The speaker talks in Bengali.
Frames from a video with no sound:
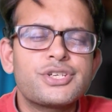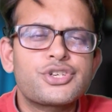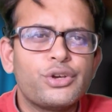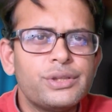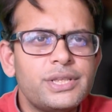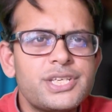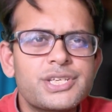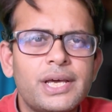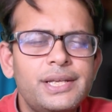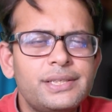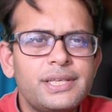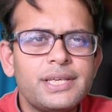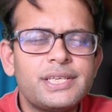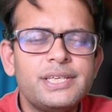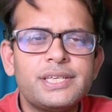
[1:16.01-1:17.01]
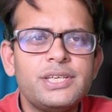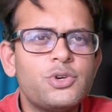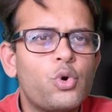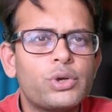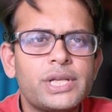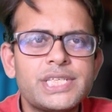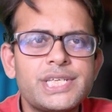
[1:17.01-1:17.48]
সন্দেশখালিতে কি কি
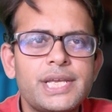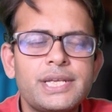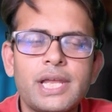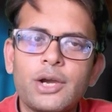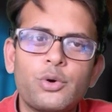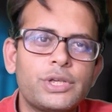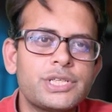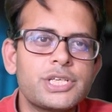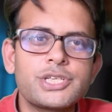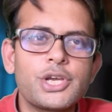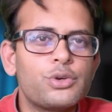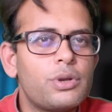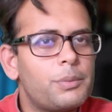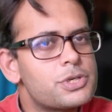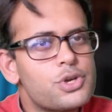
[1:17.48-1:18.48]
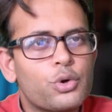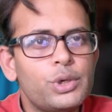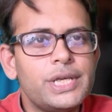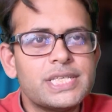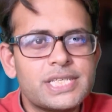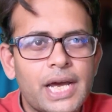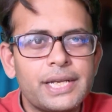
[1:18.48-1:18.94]
ঘটেছে না ঘটেছে সেগুলো আমরা
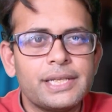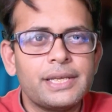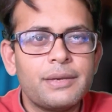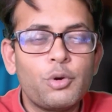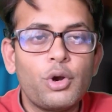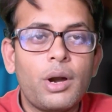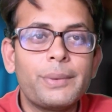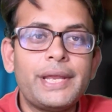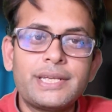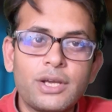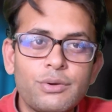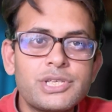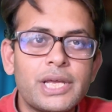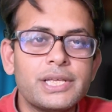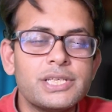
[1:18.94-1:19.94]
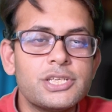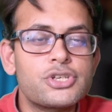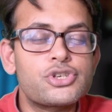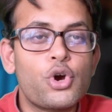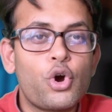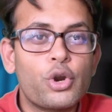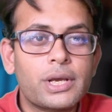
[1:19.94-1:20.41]
সকলেই জানি এবং আমরা এটাও জানি যে
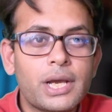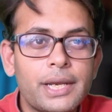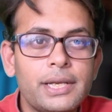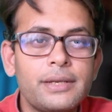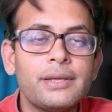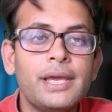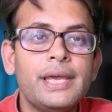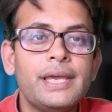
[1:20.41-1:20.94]
সরকারের